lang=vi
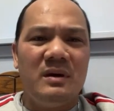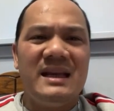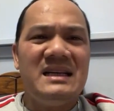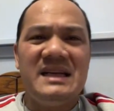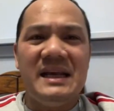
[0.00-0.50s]
cái
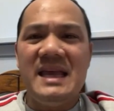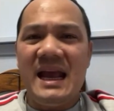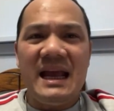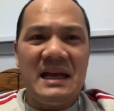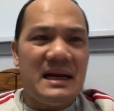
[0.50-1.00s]
chánh trị gia
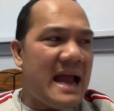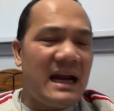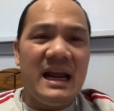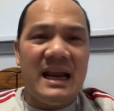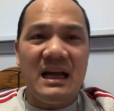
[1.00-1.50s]
hay là
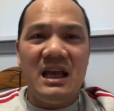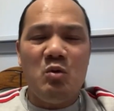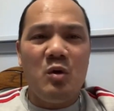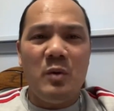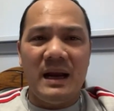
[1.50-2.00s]
đảng này đảng kia
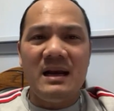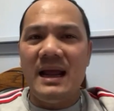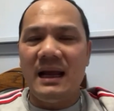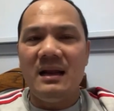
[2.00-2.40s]
quần què đất đẻ